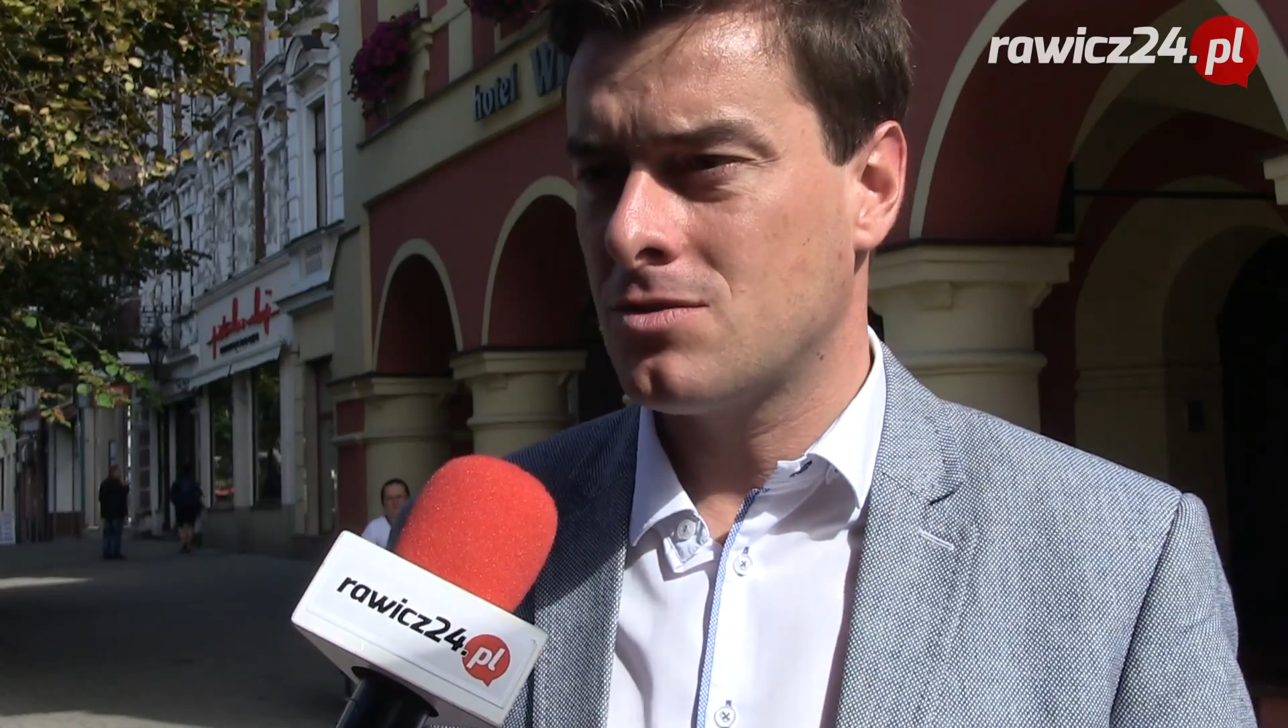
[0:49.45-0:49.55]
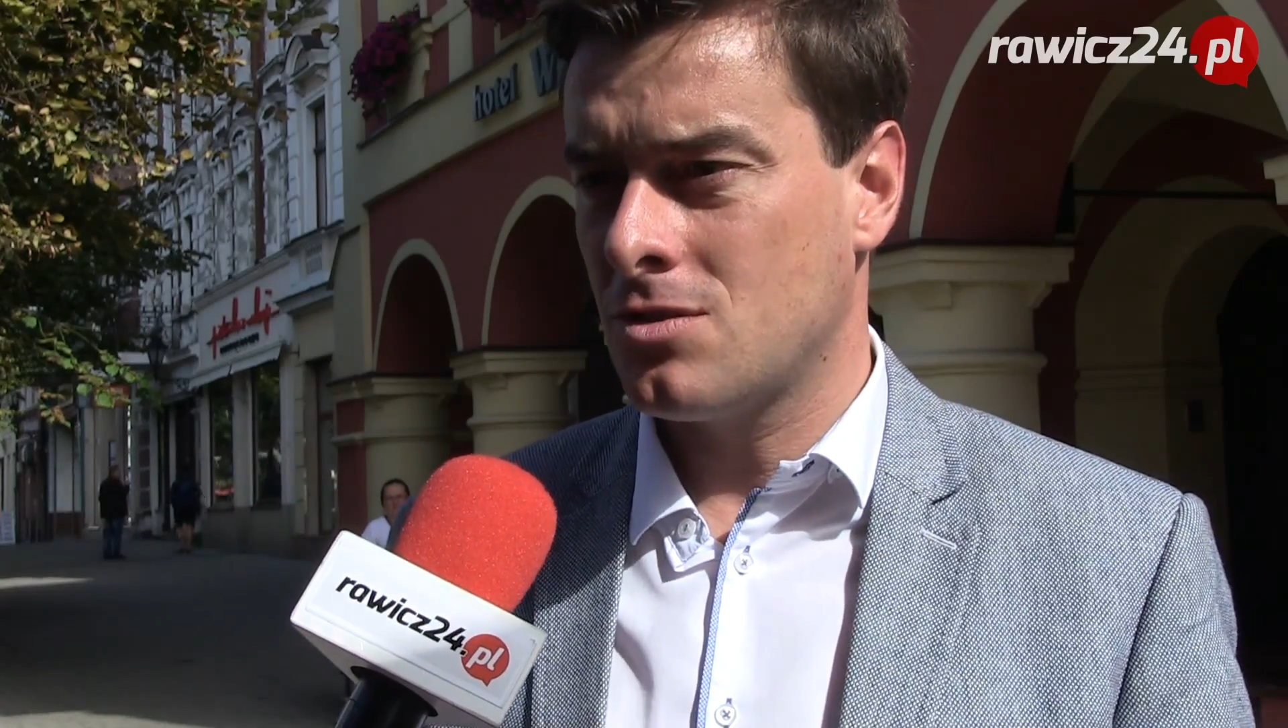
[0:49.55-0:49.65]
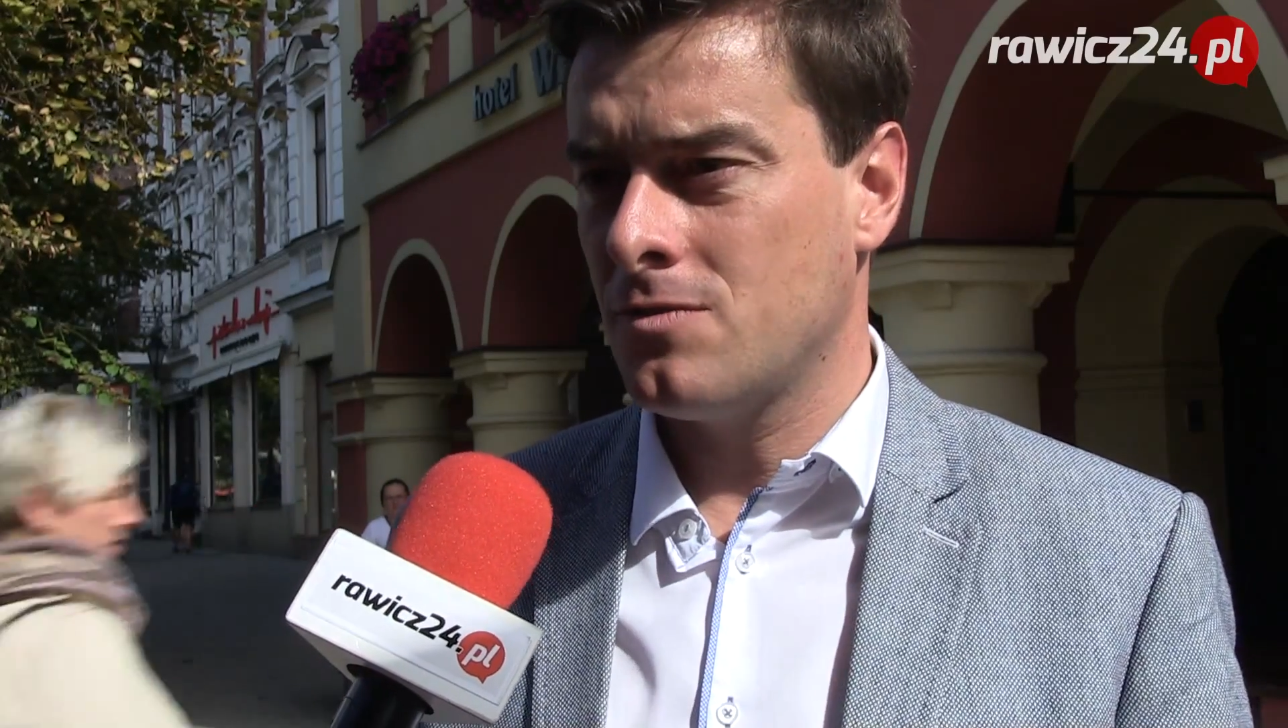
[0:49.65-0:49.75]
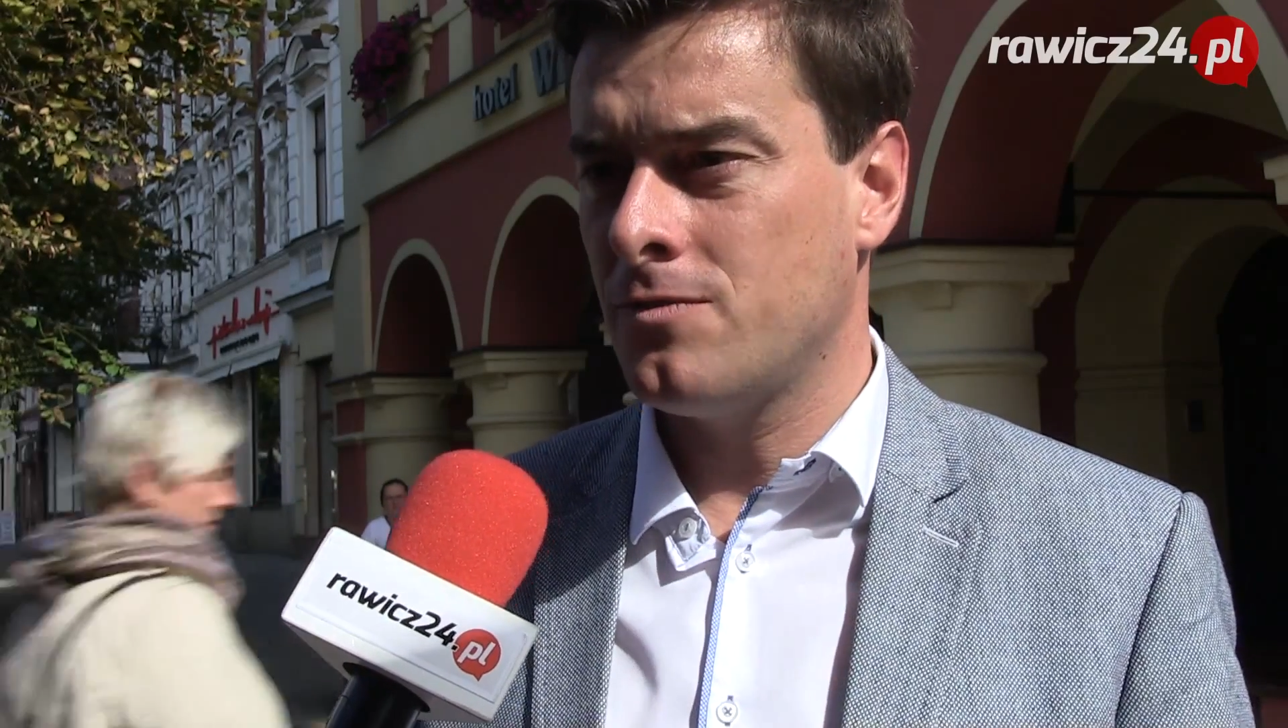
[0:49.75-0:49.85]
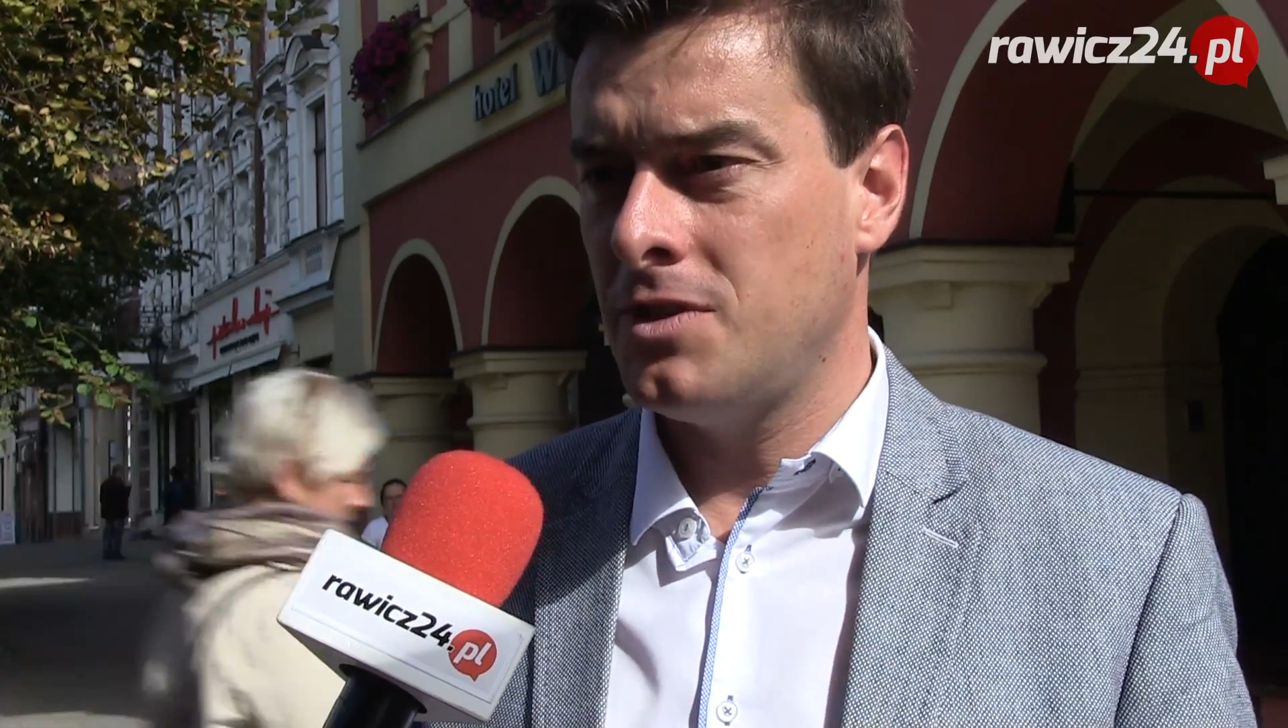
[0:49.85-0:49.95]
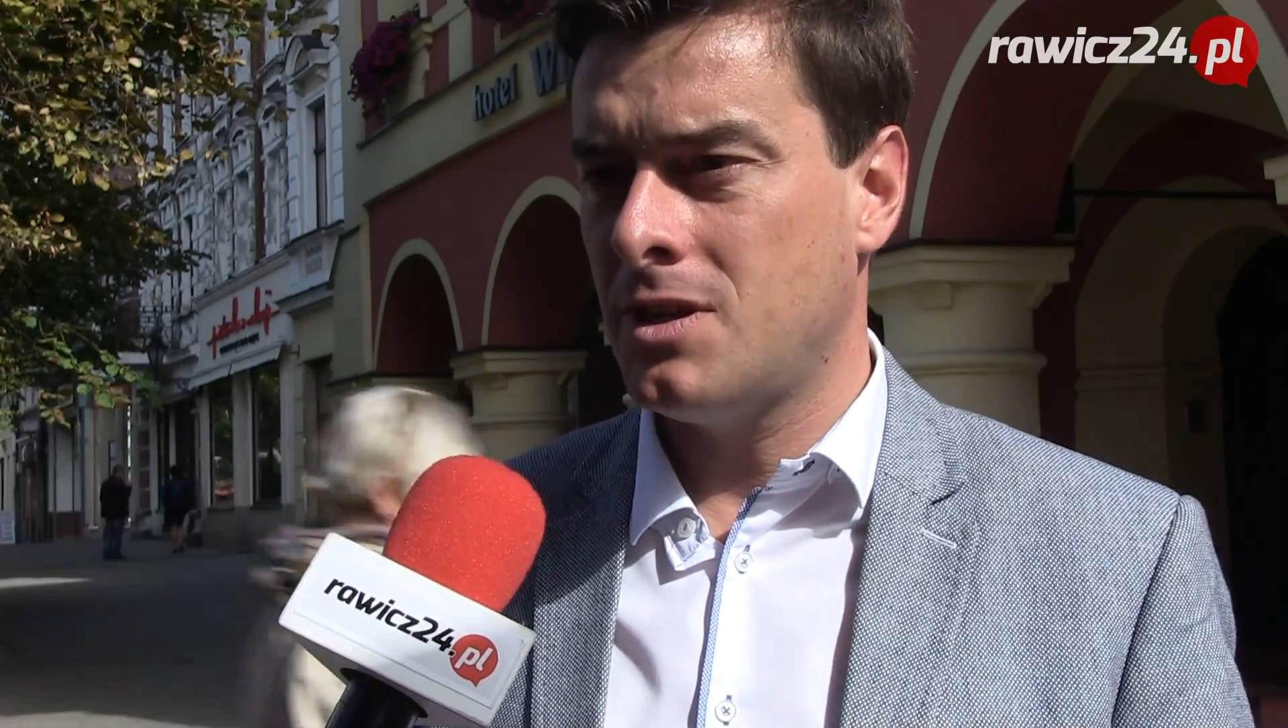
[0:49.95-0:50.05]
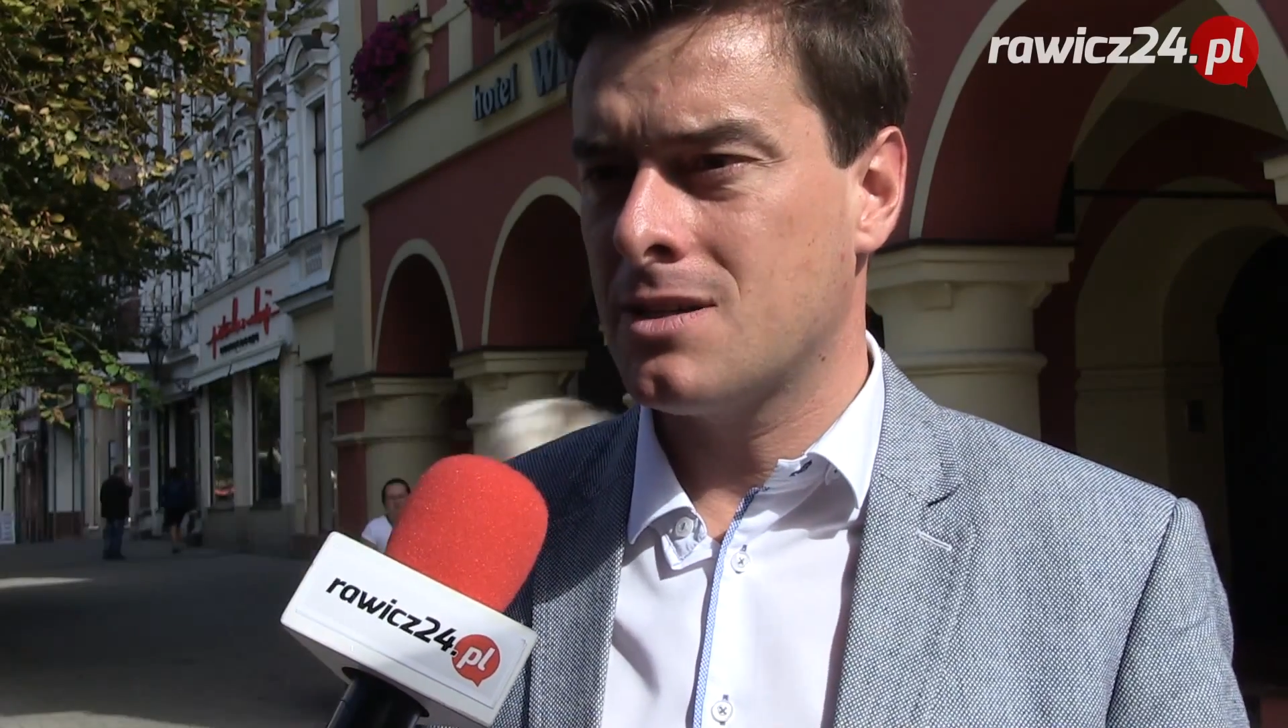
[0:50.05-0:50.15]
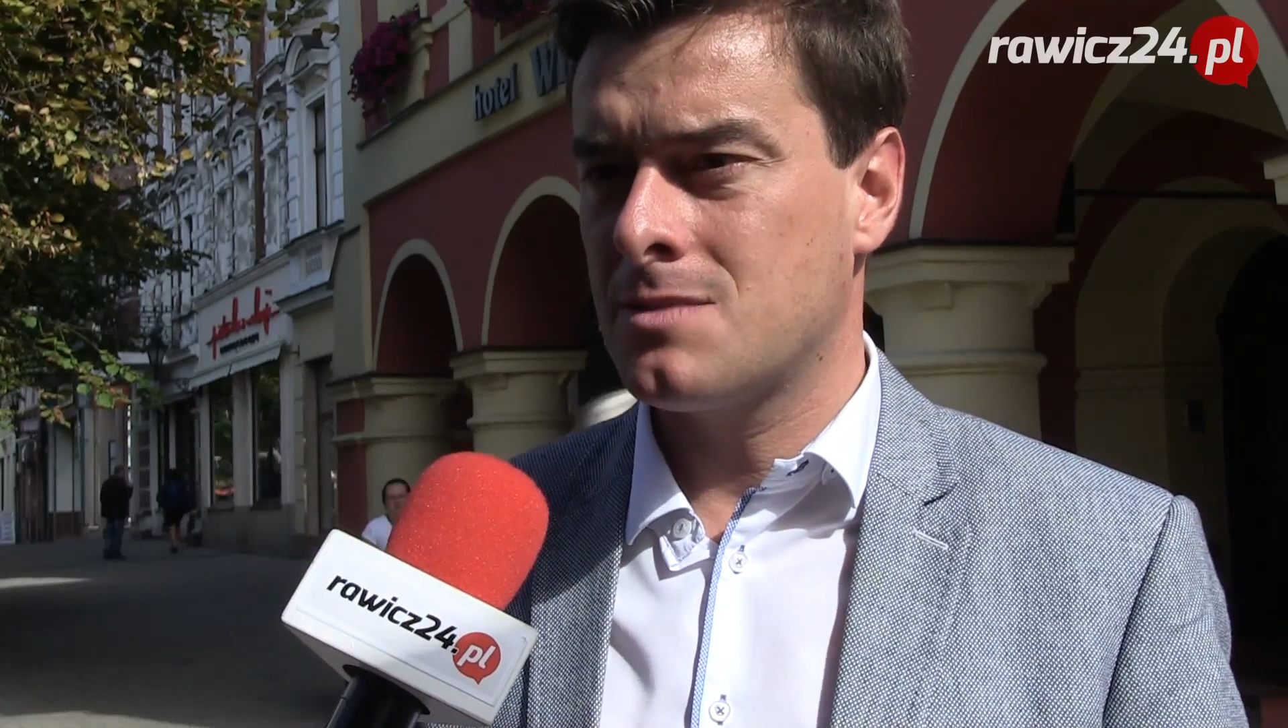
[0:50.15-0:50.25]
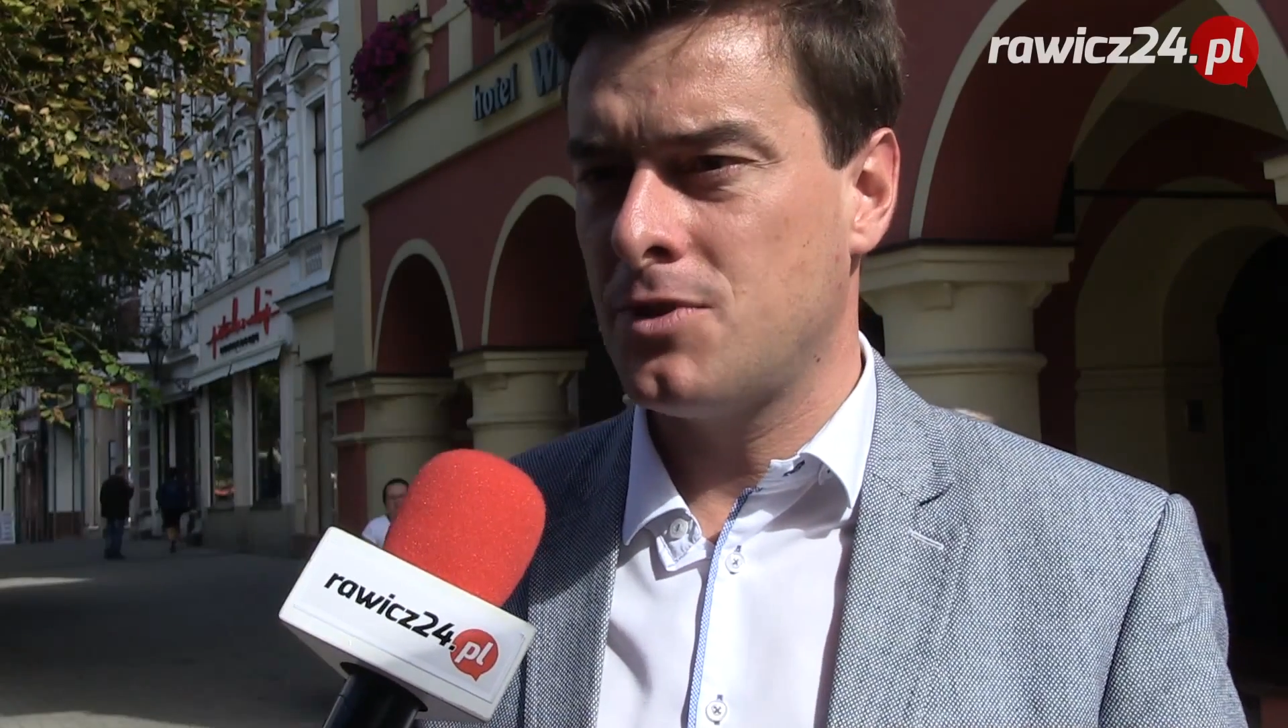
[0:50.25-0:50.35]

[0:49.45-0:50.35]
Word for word: co wynika z